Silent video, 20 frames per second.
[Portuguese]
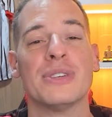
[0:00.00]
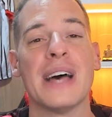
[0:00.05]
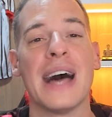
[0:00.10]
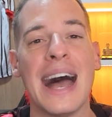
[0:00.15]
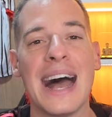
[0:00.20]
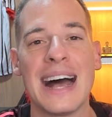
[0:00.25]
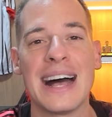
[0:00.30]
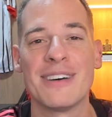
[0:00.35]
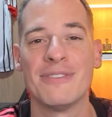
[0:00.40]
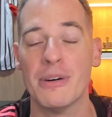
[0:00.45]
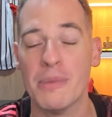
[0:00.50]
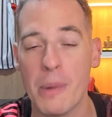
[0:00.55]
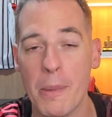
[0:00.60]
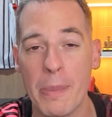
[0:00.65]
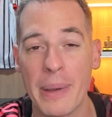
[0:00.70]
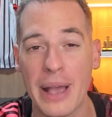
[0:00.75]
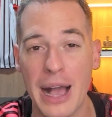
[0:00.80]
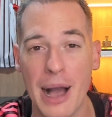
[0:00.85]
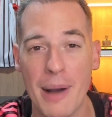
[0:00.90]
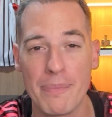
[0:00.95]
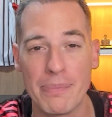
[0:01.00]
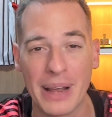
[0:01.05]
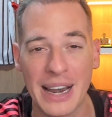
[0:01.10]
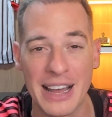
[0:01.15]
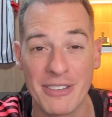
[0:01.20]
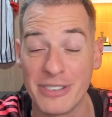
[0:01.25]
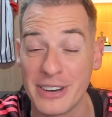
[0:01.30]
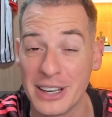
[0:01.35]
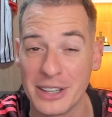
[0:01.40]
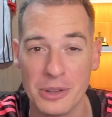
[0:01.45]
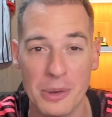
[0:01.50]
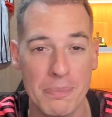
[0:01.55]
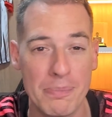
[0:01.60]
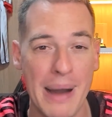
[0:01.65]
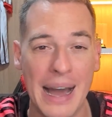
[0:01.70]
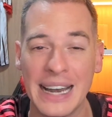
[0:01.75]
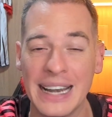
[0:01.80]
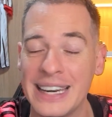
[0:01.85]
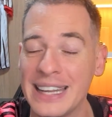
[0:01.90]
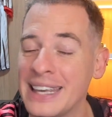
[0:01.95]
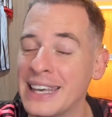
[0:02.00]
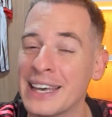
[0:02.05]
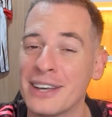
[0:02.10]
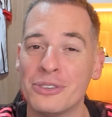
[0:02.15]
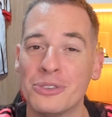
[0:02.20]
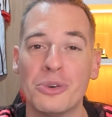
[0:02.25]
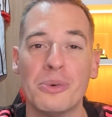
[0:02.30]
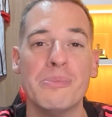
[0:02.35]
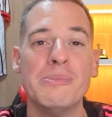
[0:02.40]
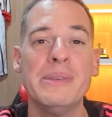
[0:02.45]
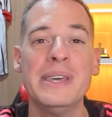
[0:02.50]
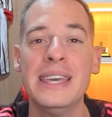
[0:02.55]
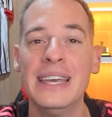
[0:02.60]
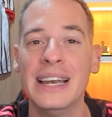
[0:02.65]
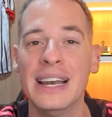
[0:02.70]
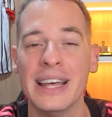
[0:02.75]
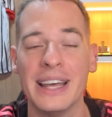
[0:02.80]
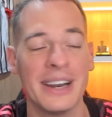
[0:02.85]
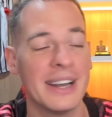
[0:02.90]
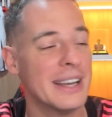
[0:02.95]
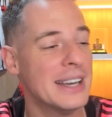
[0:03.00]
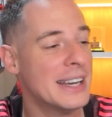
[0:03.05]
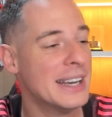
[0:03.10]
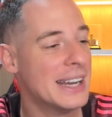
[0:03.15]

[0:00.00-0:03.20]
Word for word: Ah, vamos pegar uma palavrinha do Palinha, do Miller